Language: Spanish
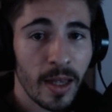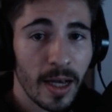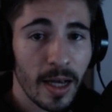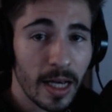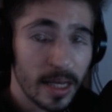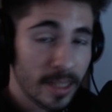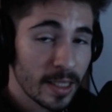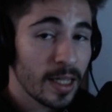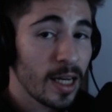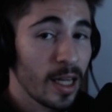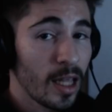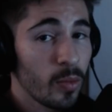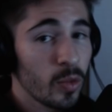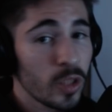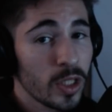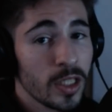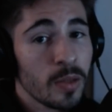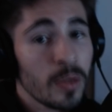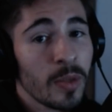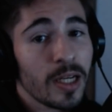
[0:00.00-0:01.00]
Así que nada,
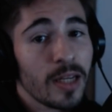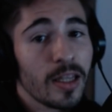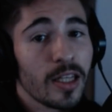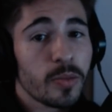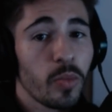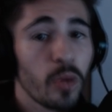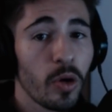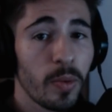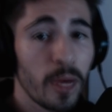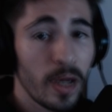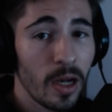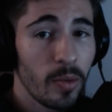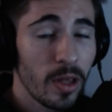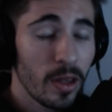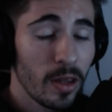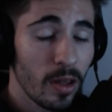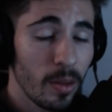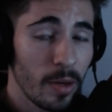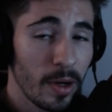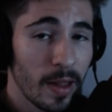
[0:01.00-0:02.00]
muchísimas gracias por ver el
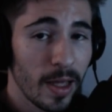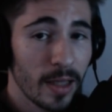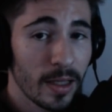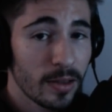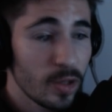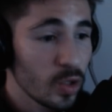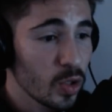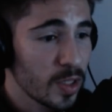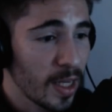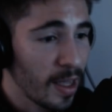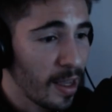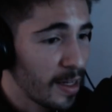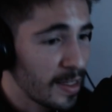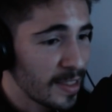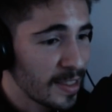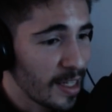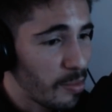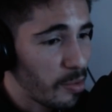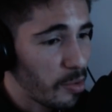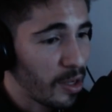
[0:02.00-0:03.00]
vídeo, de verdad. No sé quién
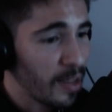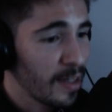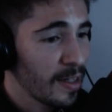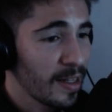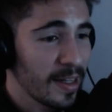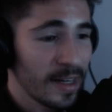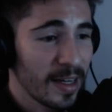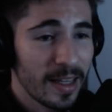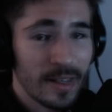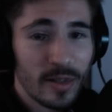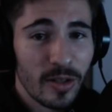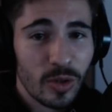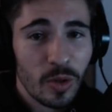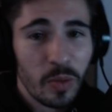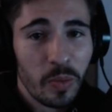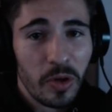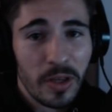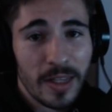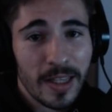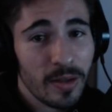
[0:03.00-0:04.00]
sigue por aquí en el canal de YouTube
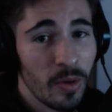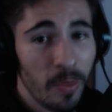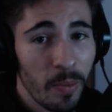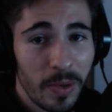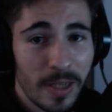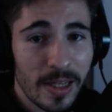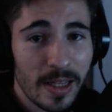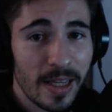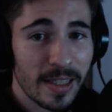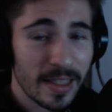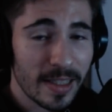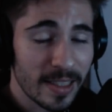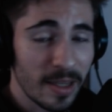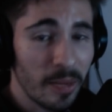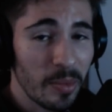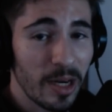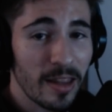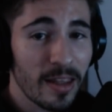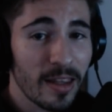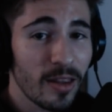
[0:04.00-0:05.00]
porque llevo un par de días
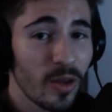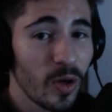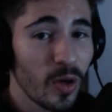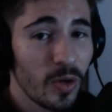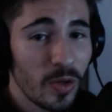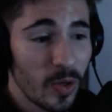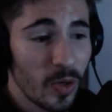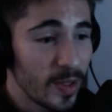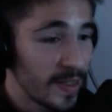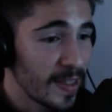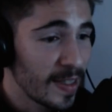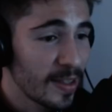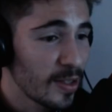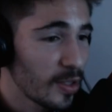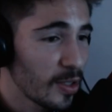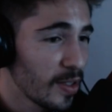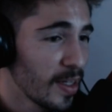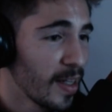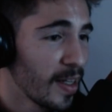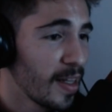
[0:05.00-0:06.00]
desaparecido, lo entiendo.